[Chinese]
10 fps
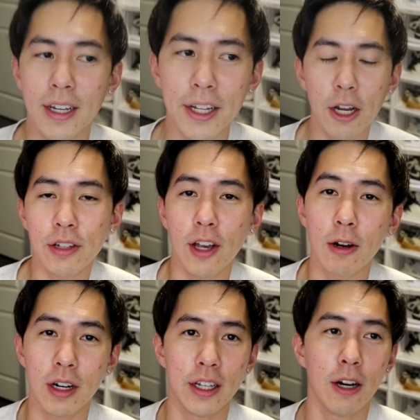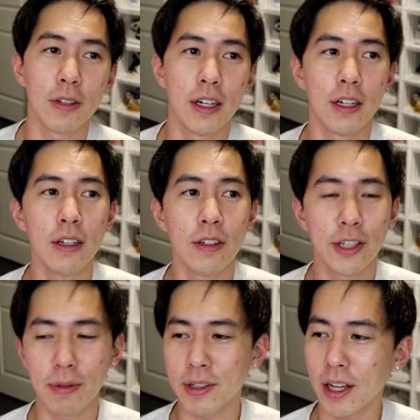干掉了超哥以后呢，
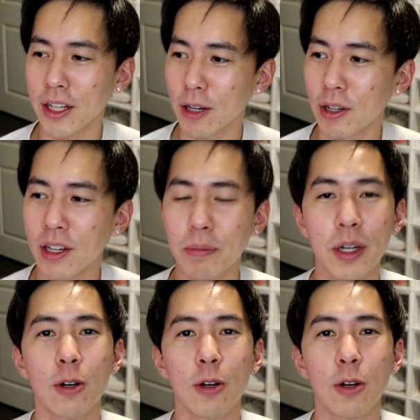基本上那个晚上没